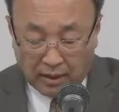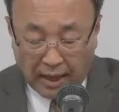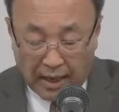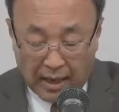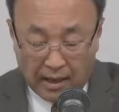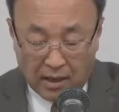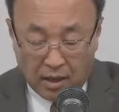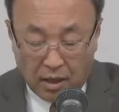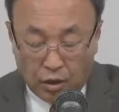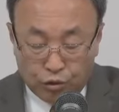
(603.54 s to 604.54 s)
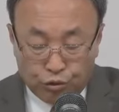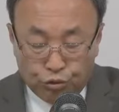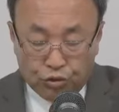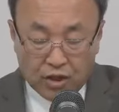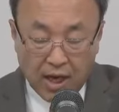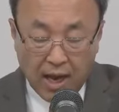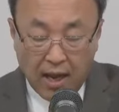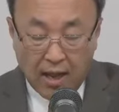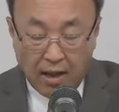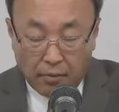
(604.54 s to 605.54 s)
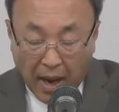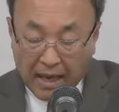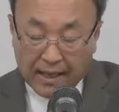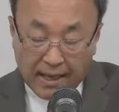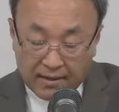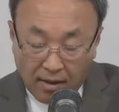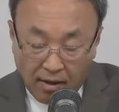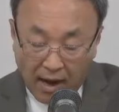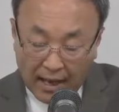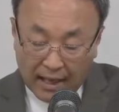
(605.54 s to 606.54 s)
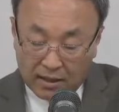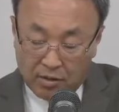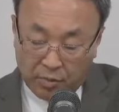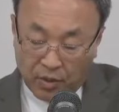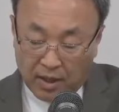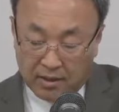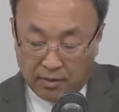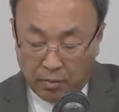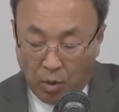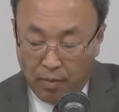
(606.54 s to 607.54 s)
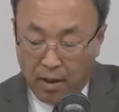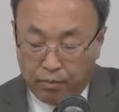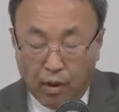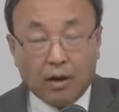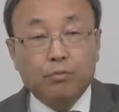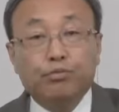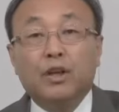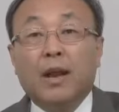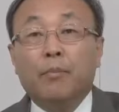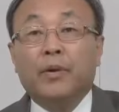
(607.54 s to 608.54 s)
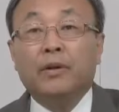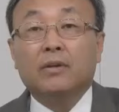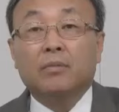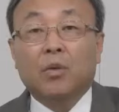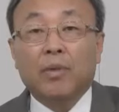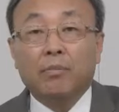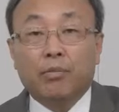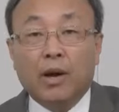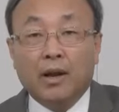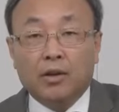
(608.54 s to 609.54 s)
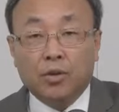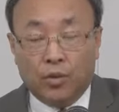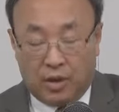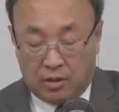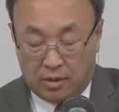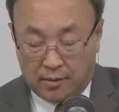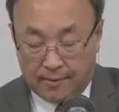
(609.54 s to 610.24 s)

내가 육체 밖에서 하나님을 보리라 했어요. 몸의 부활을 부인해 버립니다. 몸의 부활의 교리를.